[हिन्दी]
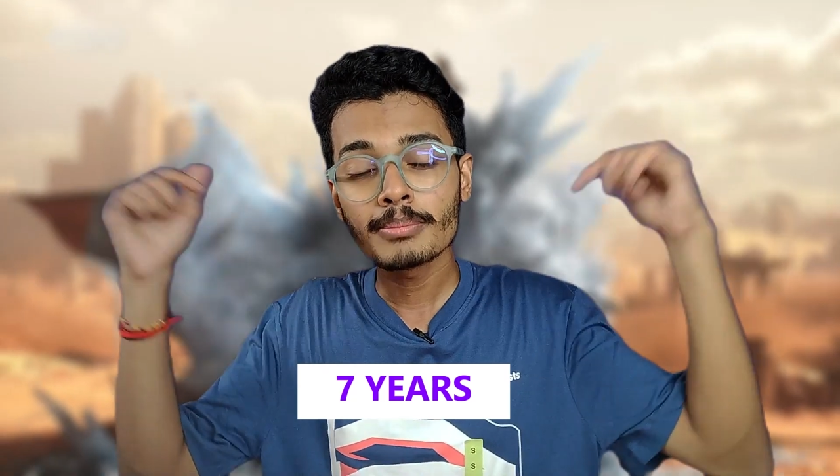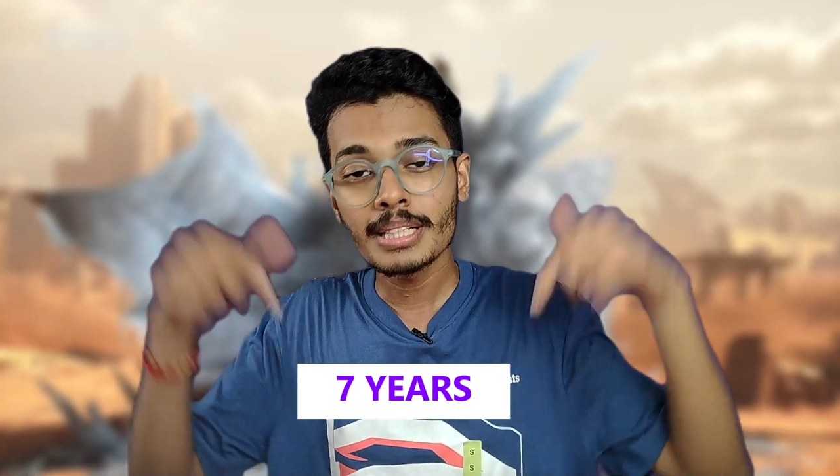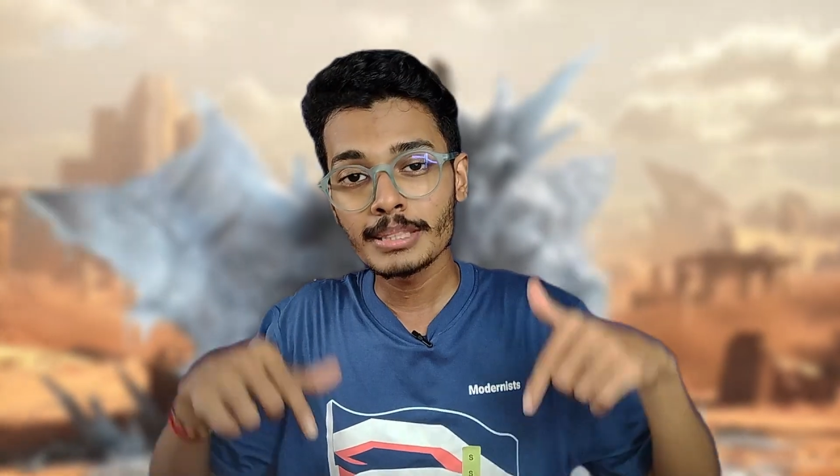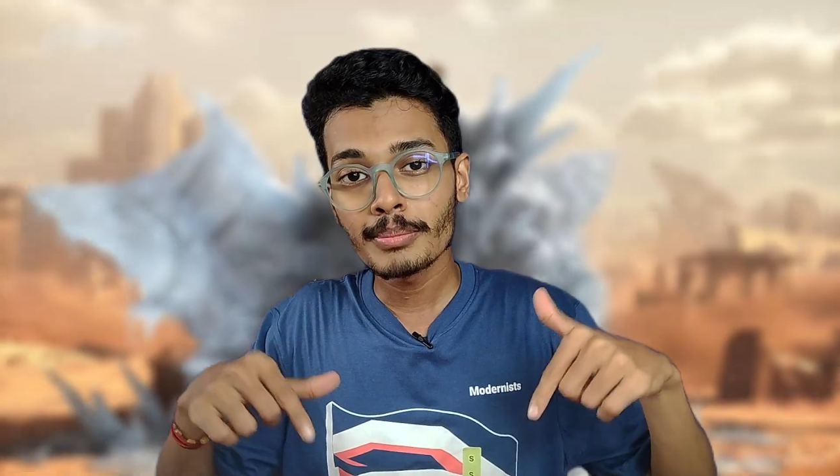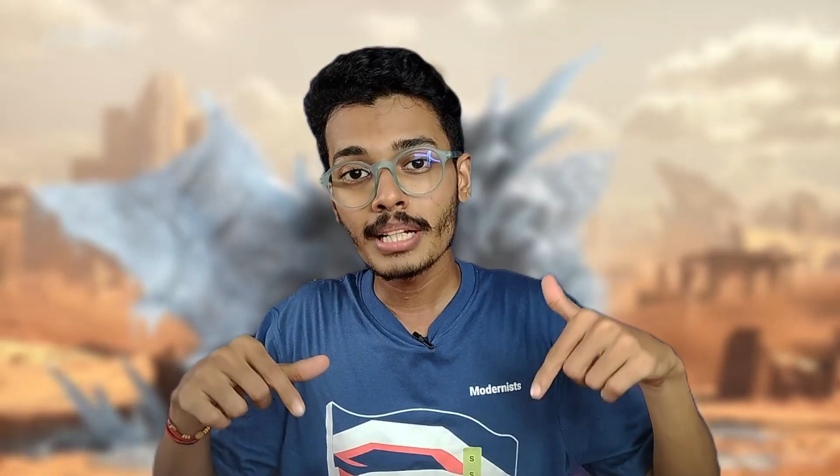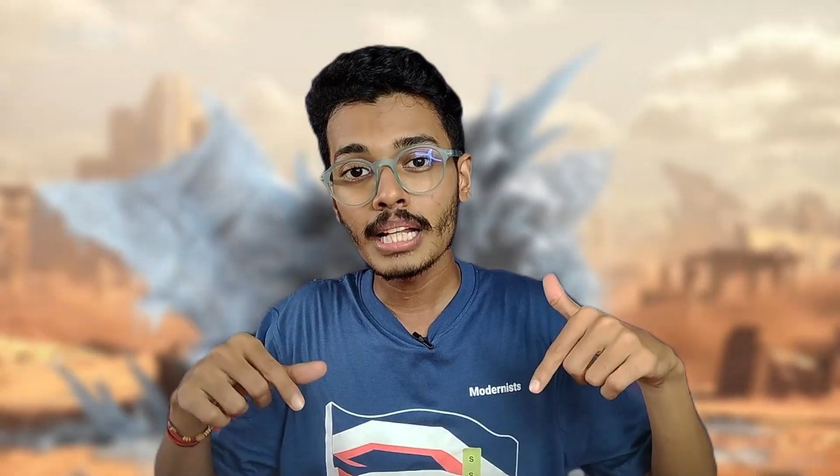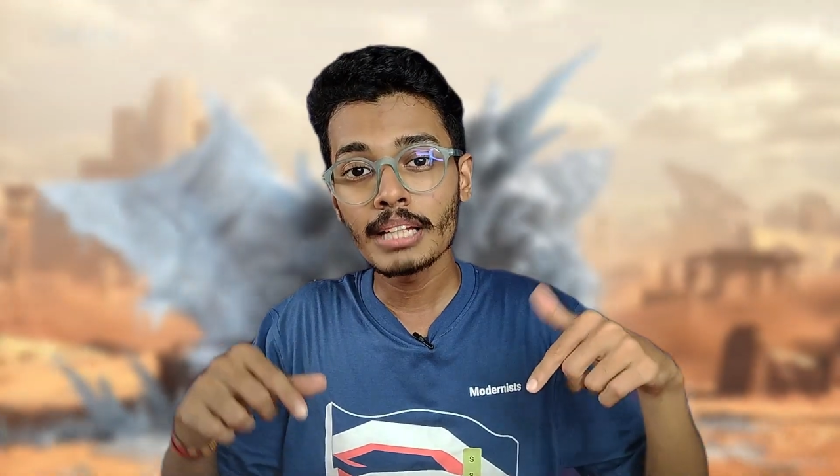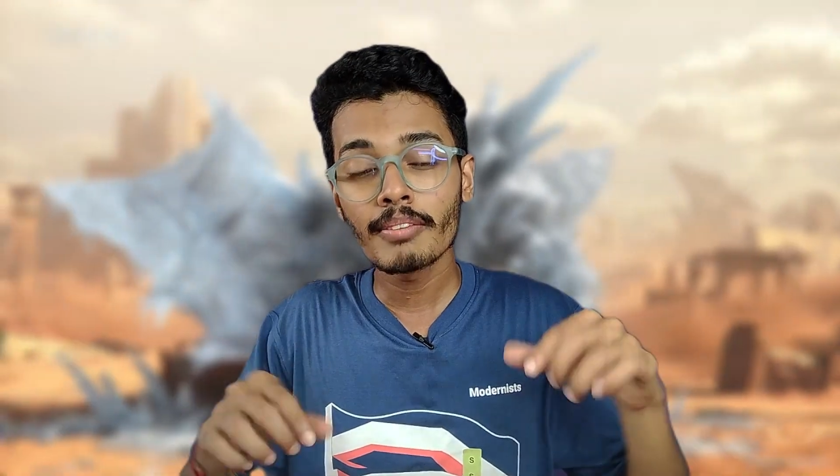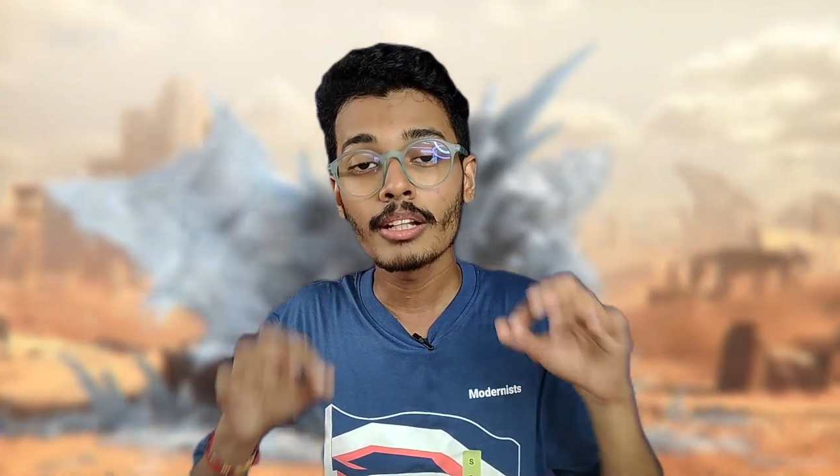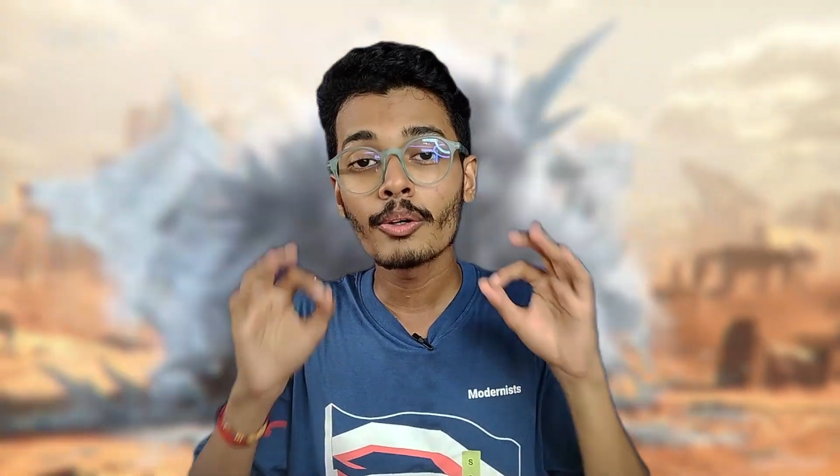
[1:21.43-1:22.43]
मैं इसमें डालने
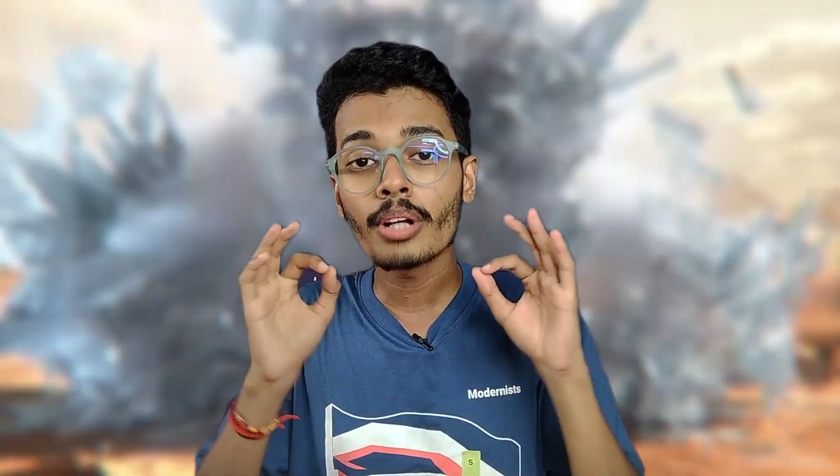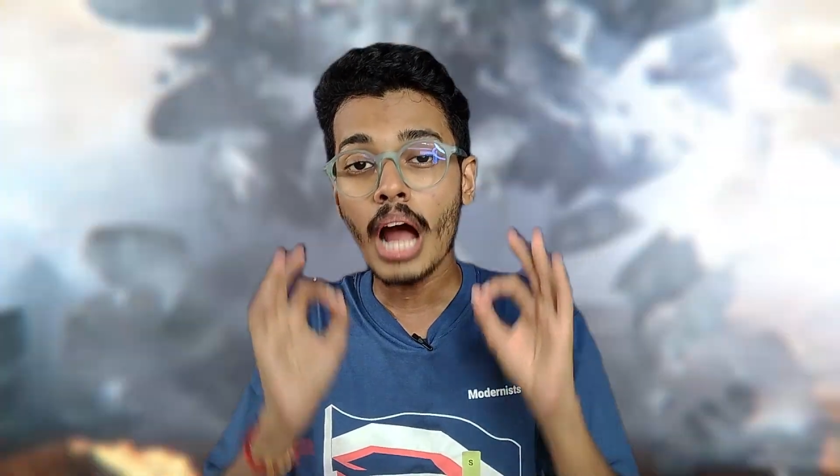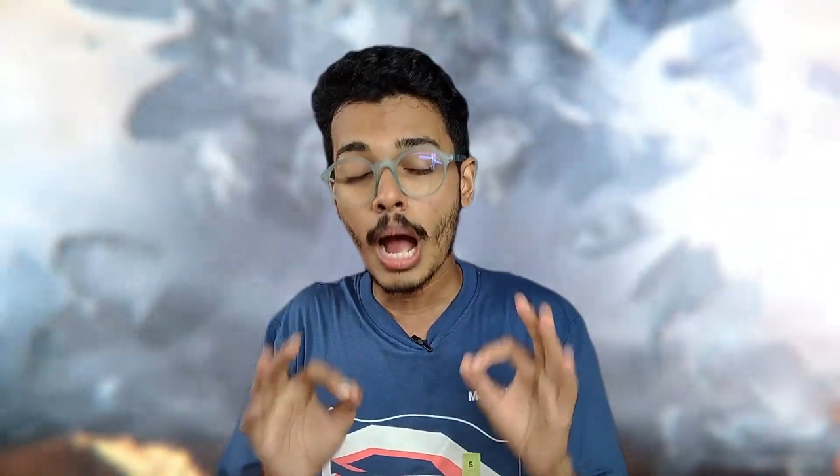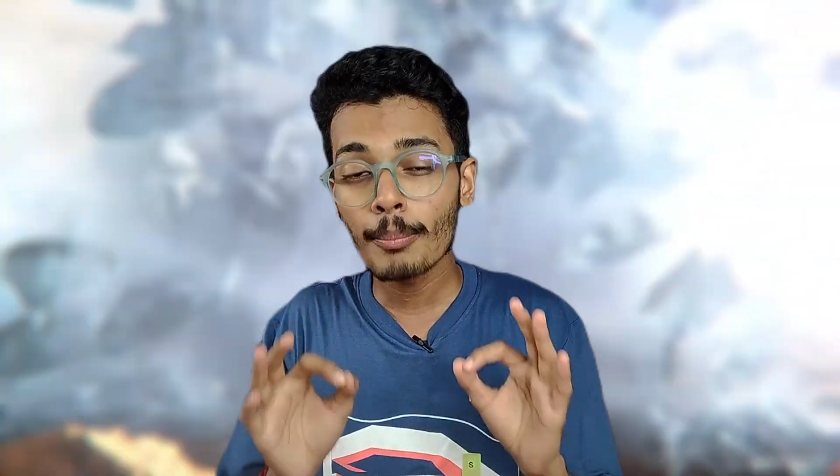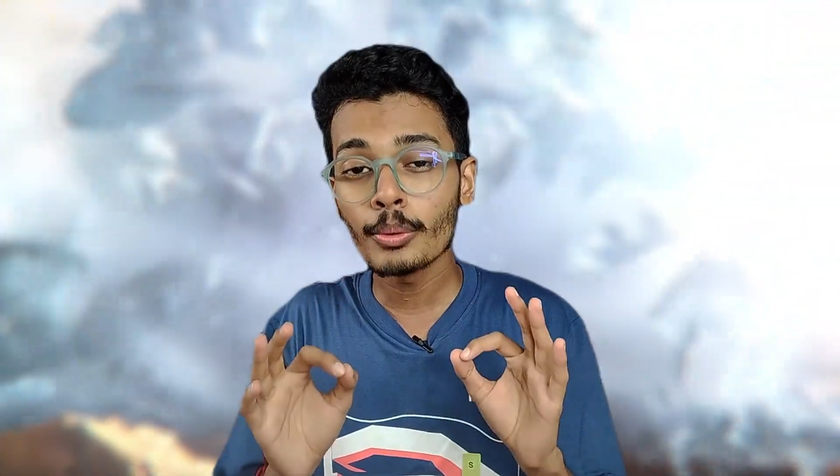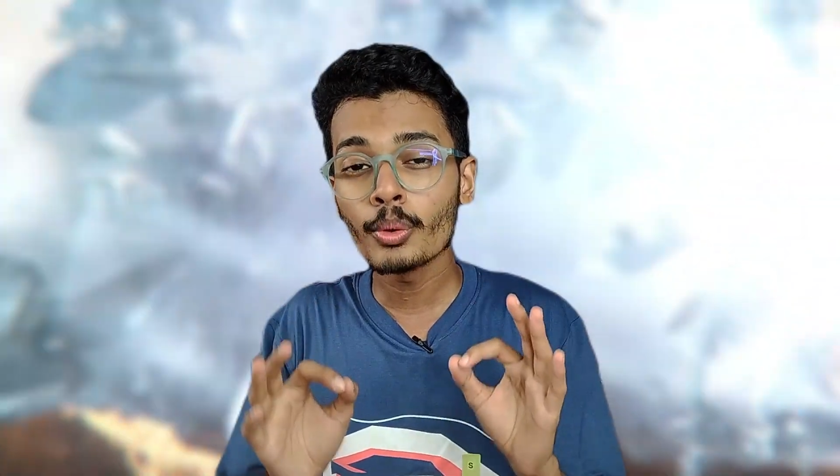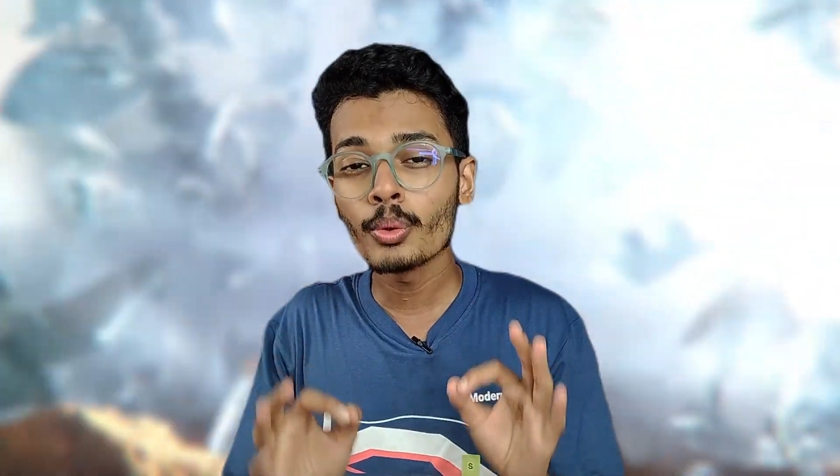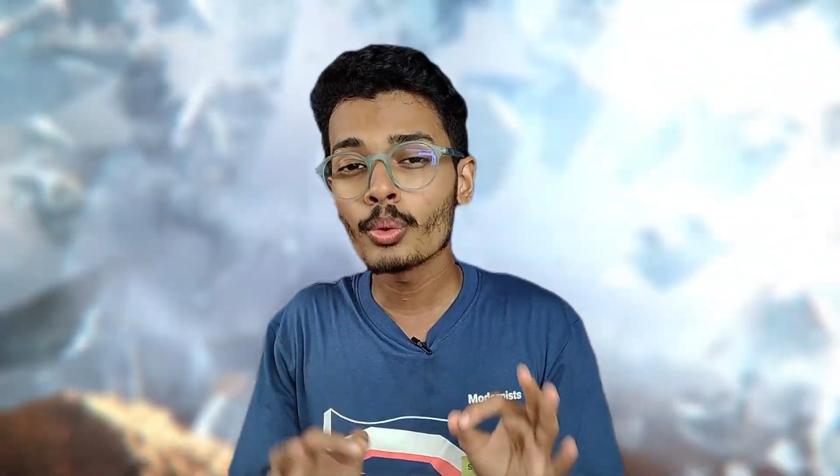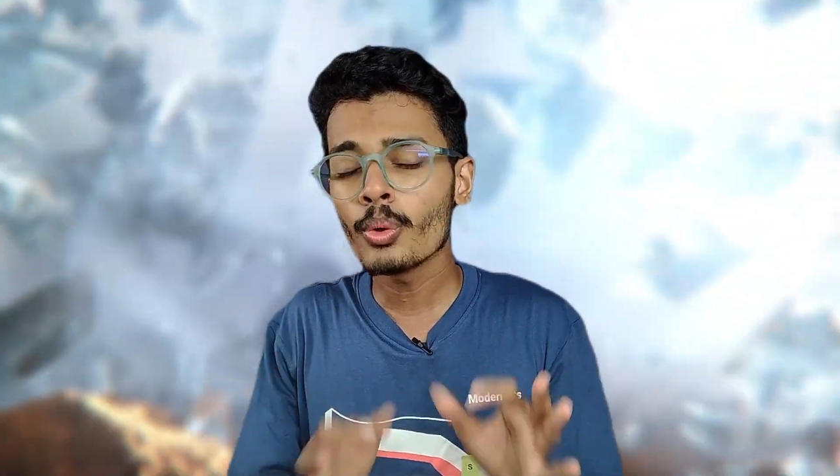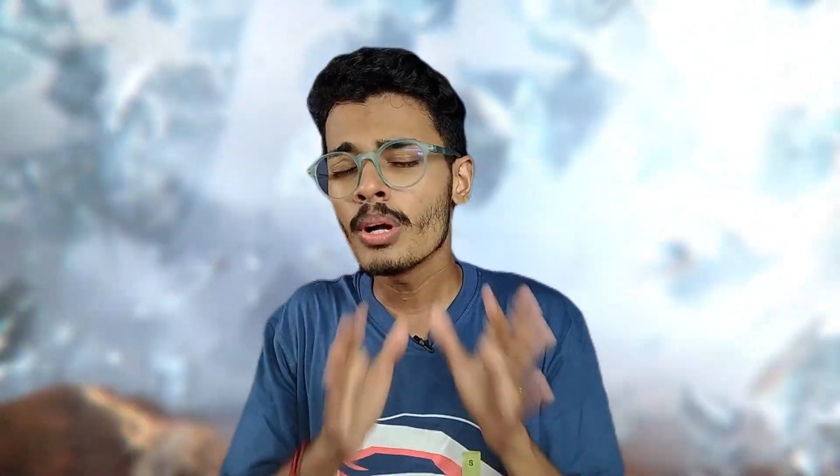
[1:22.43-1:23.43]
वाला हूँ और आप लोगों
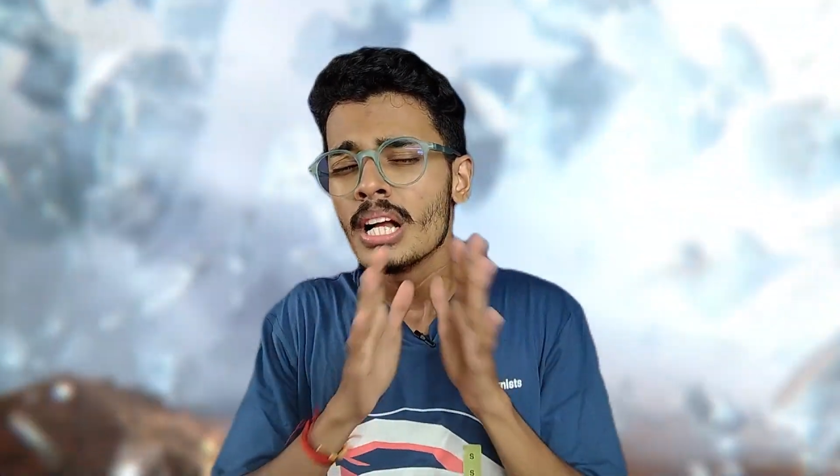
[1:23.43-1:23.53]
को